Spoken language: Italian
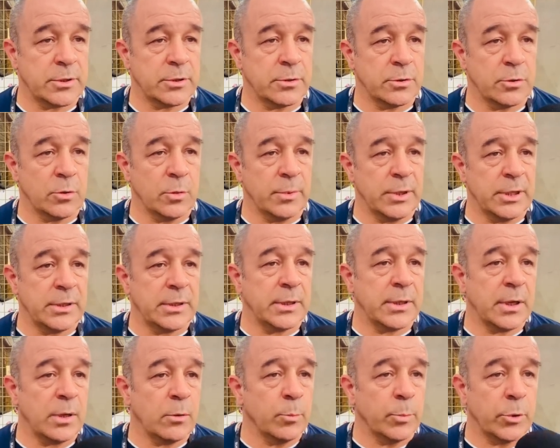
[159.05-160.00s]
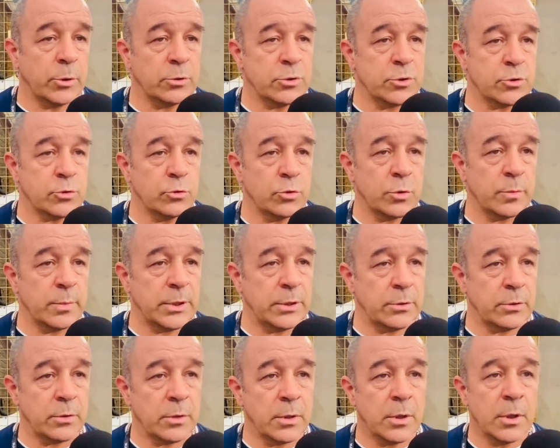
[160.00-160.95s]
di domenica un po'
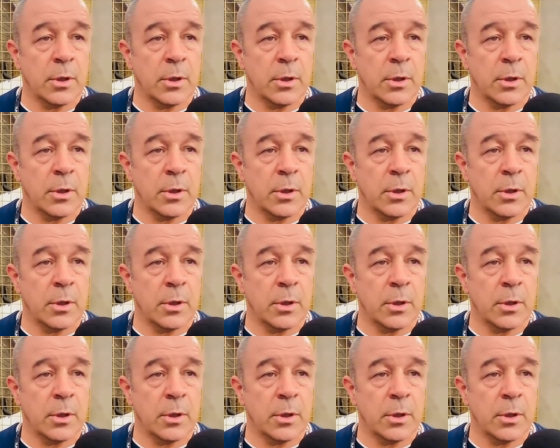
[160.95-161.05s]
disturbano